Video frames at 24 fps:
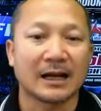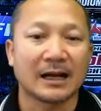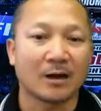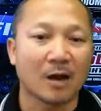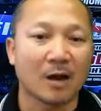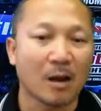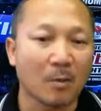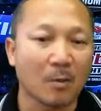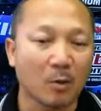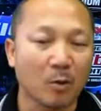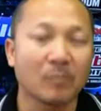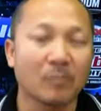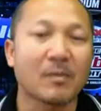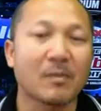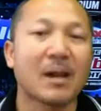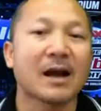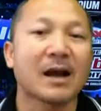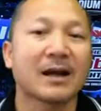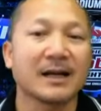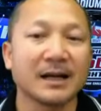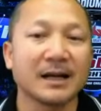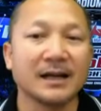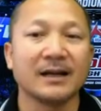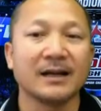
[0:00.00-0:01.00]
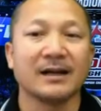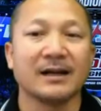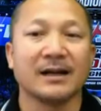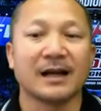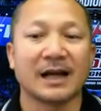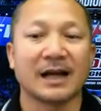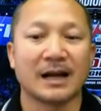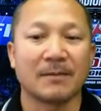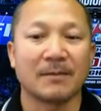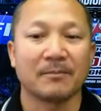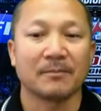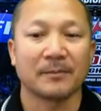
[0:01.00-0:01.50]
ขอบคุณมากขึ้นนะค
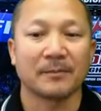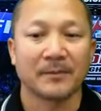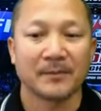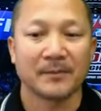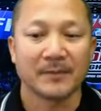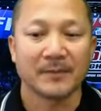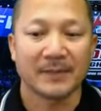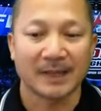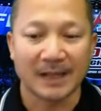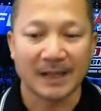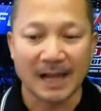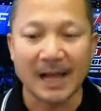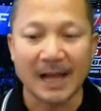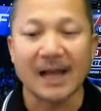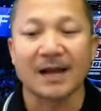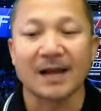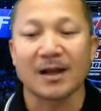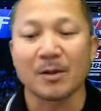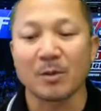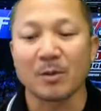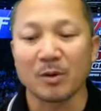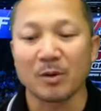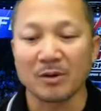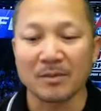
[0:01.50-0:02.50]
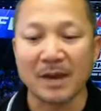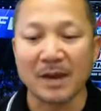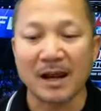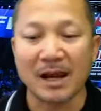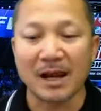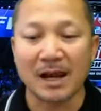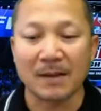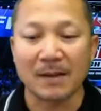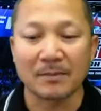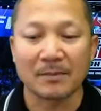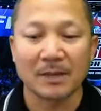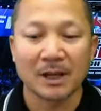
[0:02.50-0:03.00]
รับขอบคุณมากค
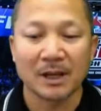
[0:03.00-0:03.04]
รับ